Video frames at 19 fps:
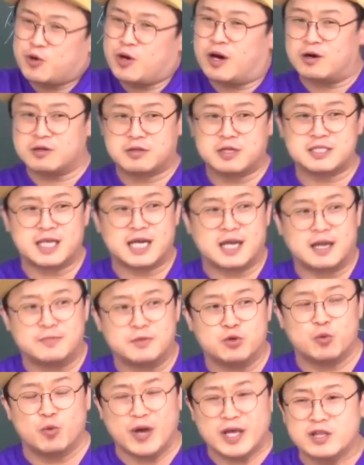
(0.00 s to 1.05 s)
몰라. 어떤
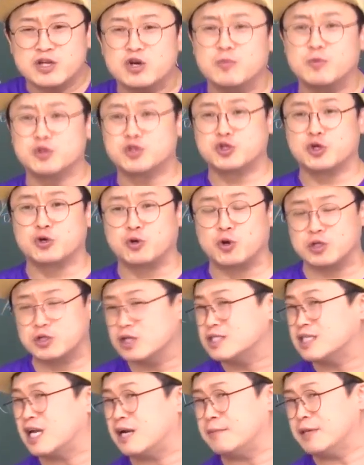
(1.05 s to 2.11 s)
사람은 웬으로 볼 수도 있고
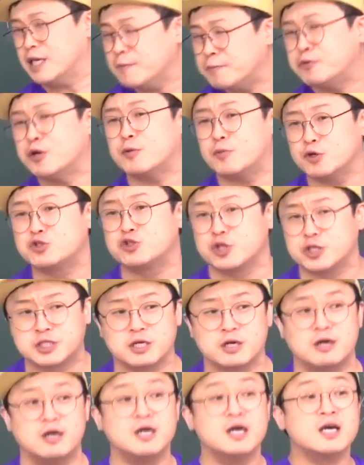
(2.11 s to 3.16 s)
어떤 사람은 if로 볼 수도
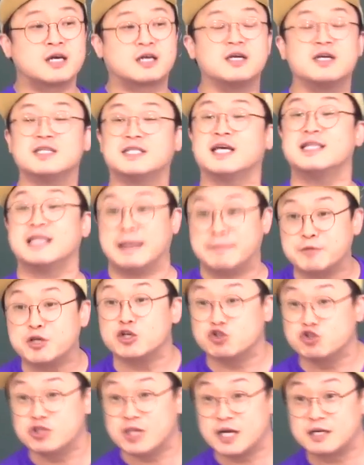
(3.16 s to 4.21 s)
있어. 그럴 땐
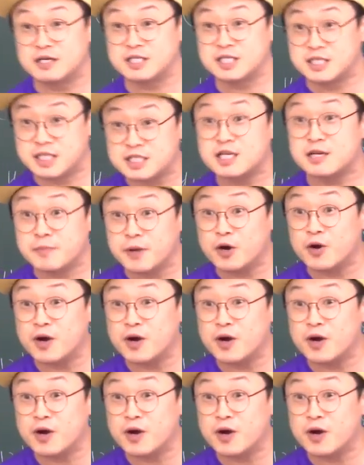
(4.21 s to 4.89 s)
남겨둔다는 거지. 뜻을